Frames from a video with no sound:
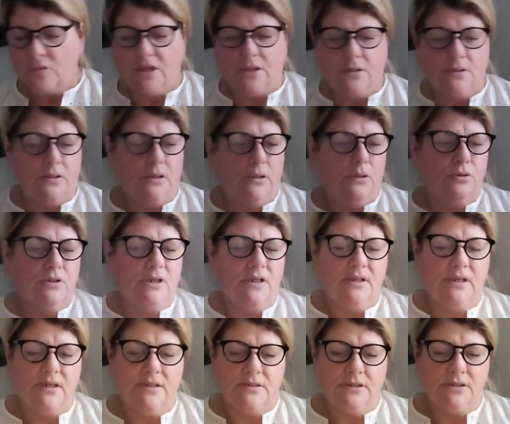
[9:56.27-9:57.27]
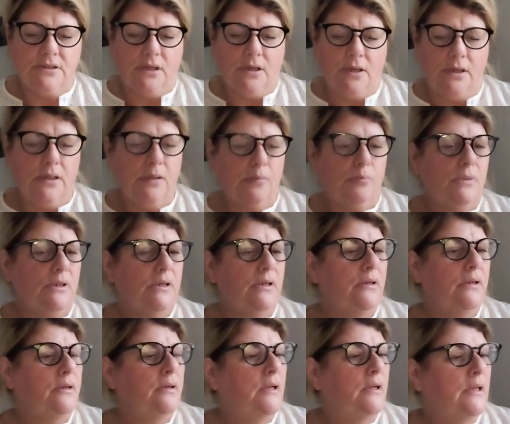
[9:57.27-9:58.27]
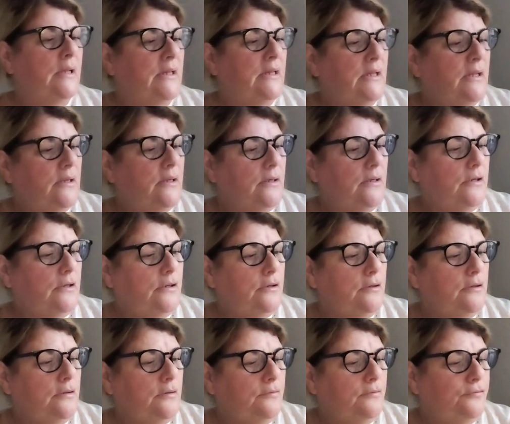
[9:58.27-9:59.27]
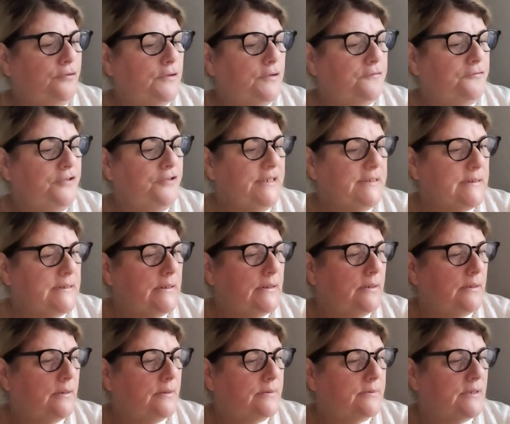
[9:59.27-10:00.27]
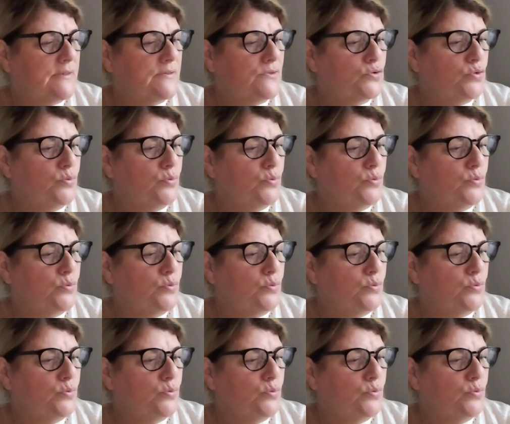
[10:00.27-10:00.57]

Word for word: Genau, dann hatte ich einmal äh, von Fit das